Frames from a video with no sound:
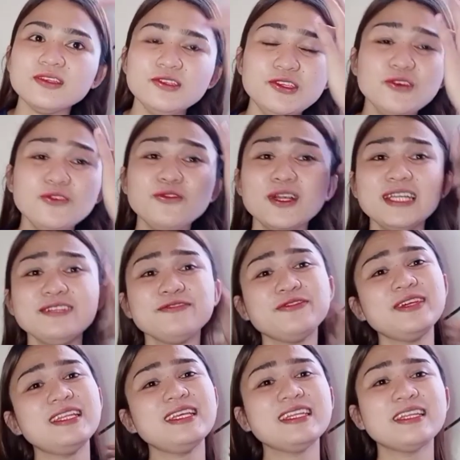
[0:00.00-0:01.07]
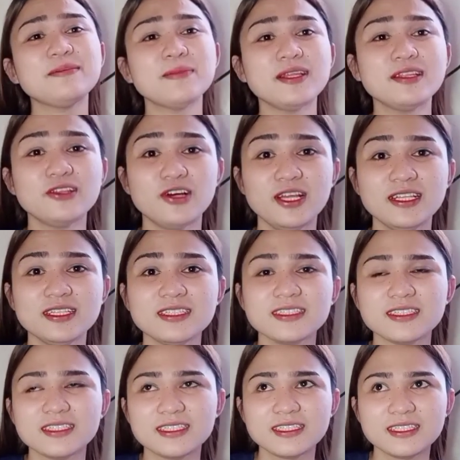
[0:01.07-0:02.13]
yung worst feeling naman nun
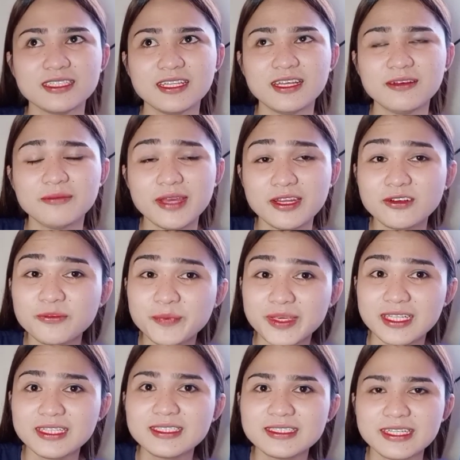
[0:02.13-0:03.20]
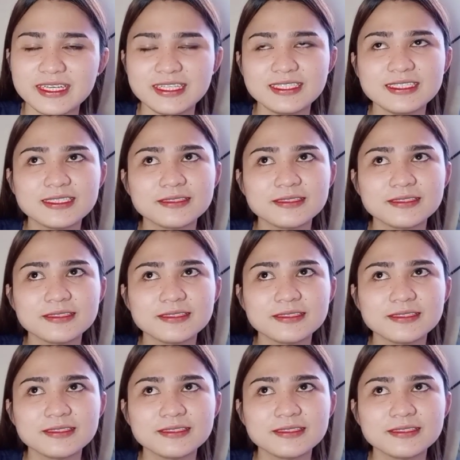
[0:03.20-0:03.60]
ng micropills is